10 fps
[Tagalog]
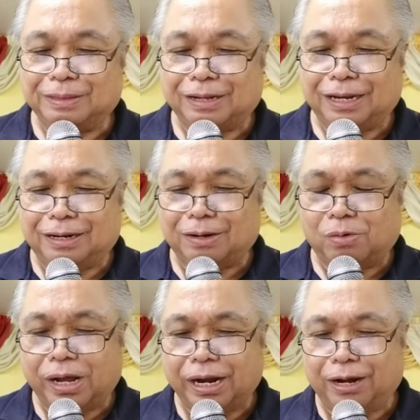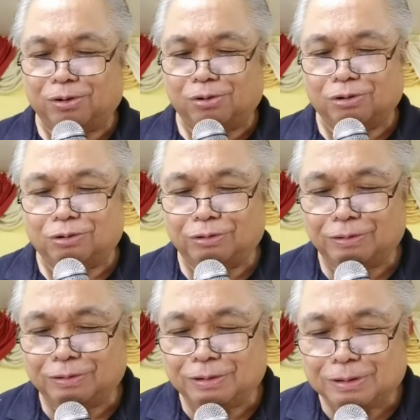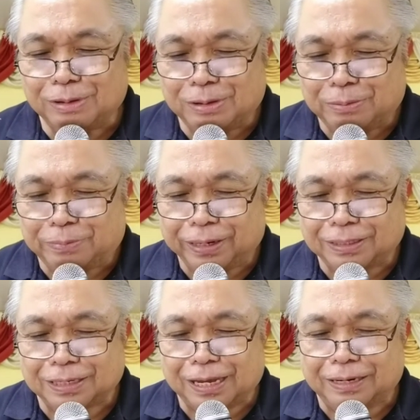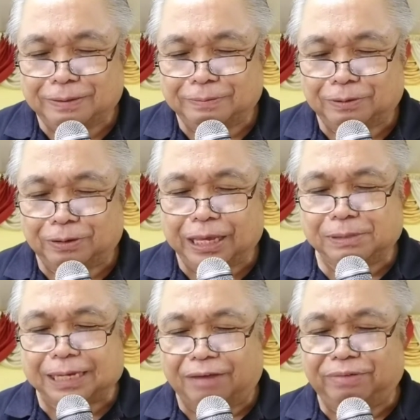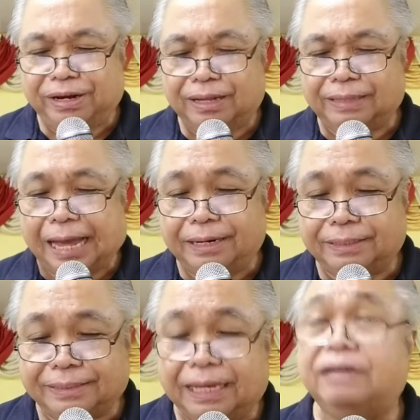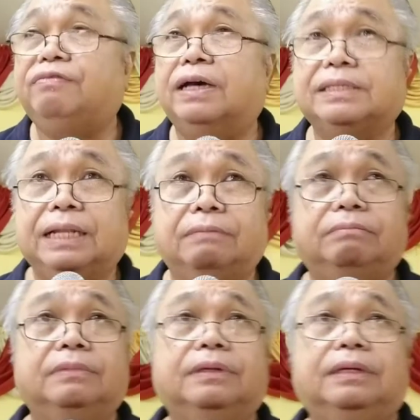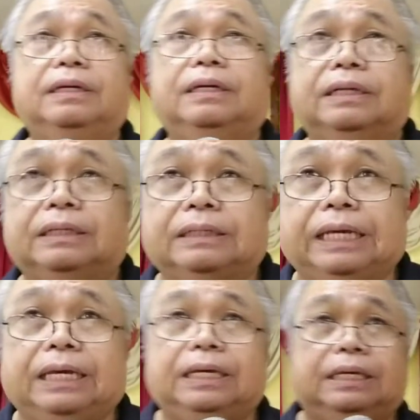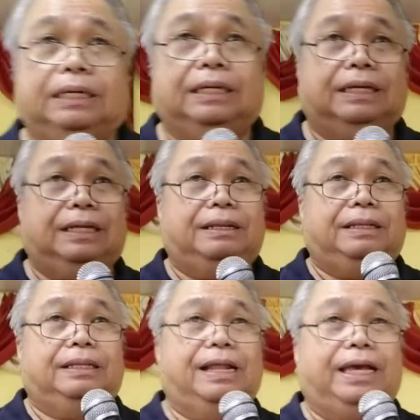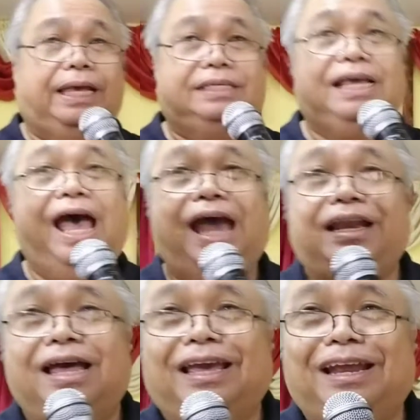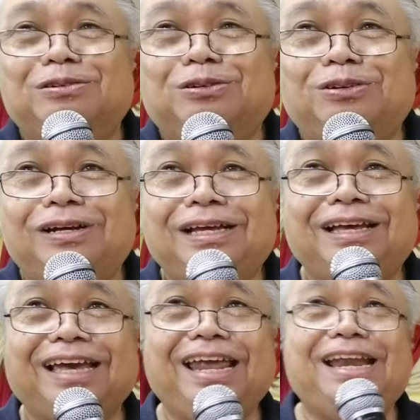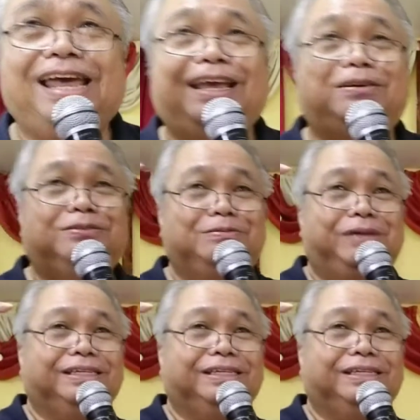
nawa na hinuusod. Praise God. Who keeps covenant and steadfast love. Okay. Nakigsakad ang Ginoo kay nahigugma